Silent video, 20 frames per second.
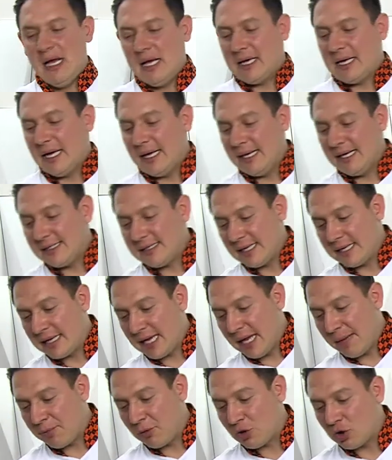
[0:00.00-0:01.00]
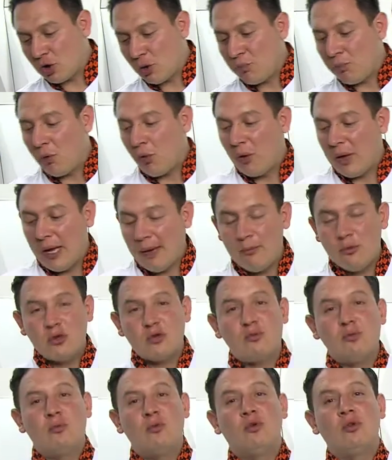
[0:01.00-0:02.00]
quiere decir que de pronto podamos
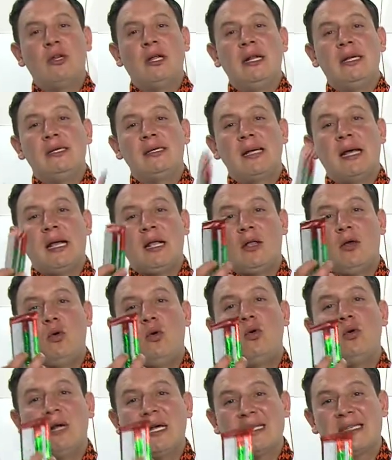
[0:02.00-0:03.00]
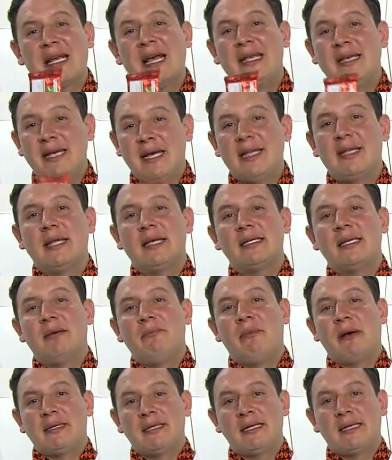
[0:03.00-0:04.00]
utilizar unas galletas en
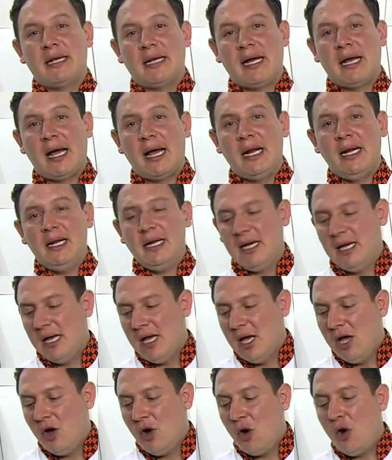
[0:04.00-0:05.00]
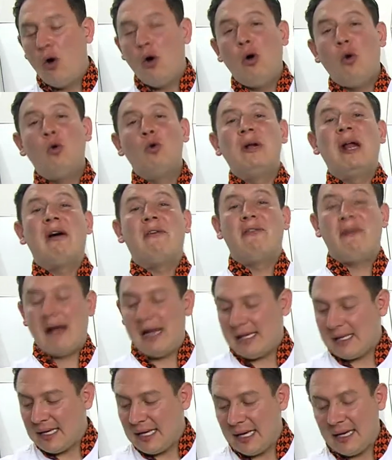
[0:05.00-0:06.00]
base cereal o una
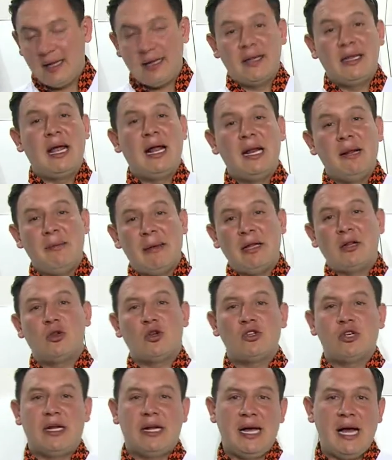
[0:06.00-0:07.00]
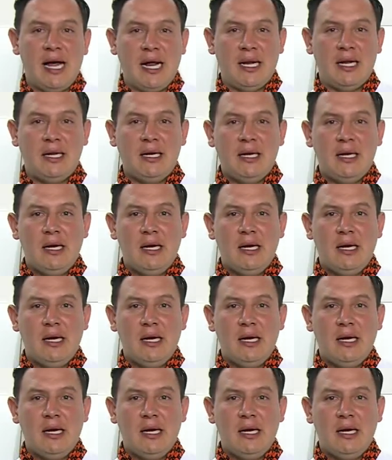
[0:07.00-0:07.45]
barra de alimento cereal.